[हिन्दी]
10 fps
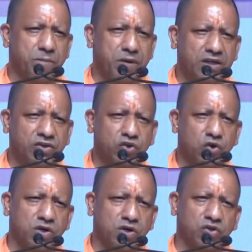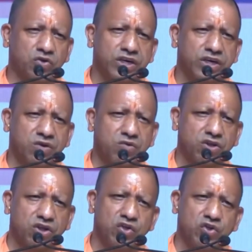कोई 500 वर्षों से
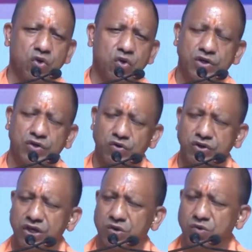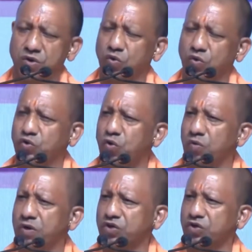कोई 300 वर्षों से कोई
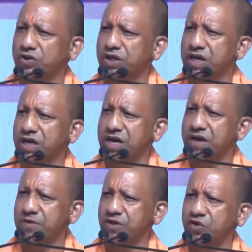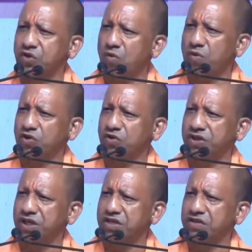200 वर्षों से कहीं पे 100
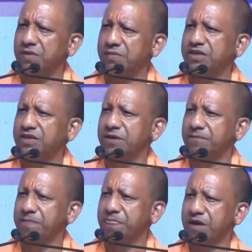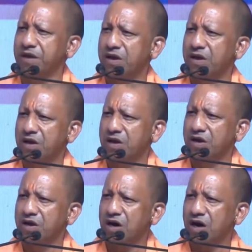वर्षों से अधिक समय से
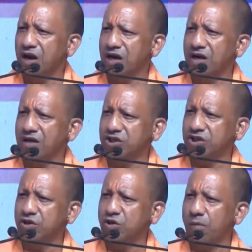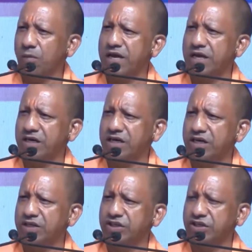अलग अलग क्षेत्रों में ये
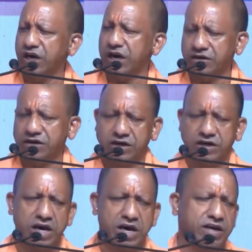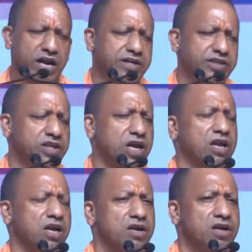
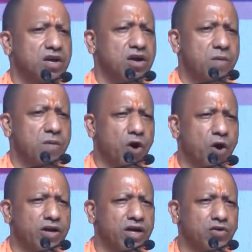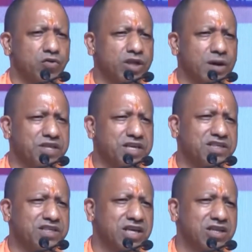ट्रेडिशनल प्रोडक्ट उत्तर
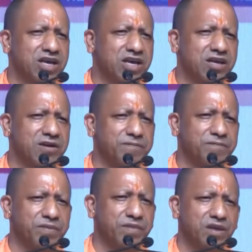प्रदेश के अंदर